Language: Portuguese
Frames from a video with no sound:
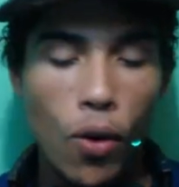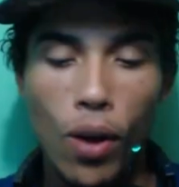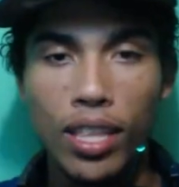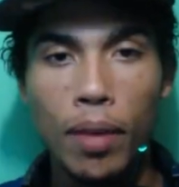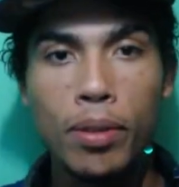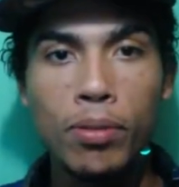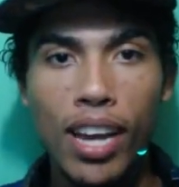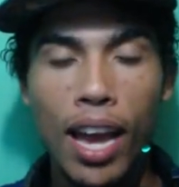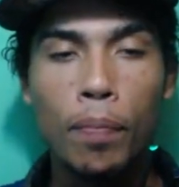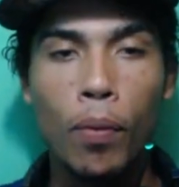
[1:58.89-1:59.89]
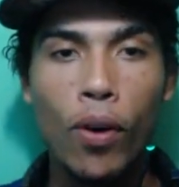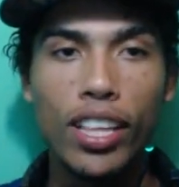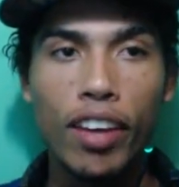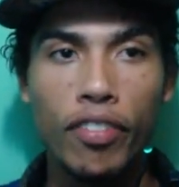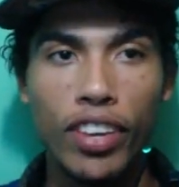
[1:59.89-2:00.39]
ou até mesmo ganhar
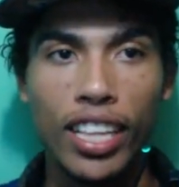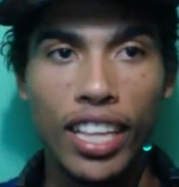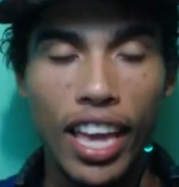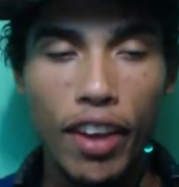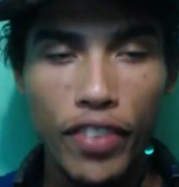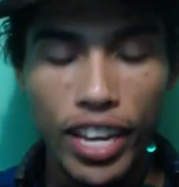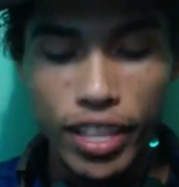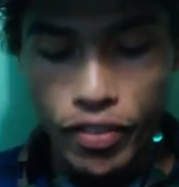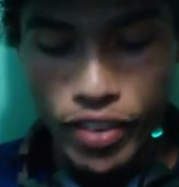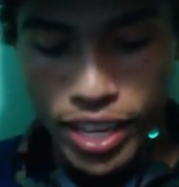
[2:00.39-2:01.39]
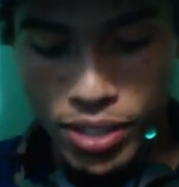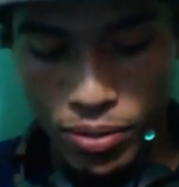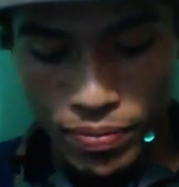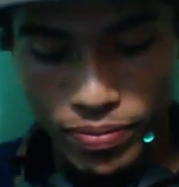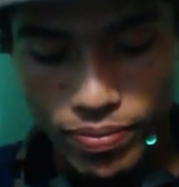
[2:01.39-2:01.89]
porra da vida, né? Aí fica
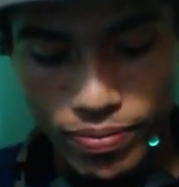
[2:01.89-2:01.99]
difícil.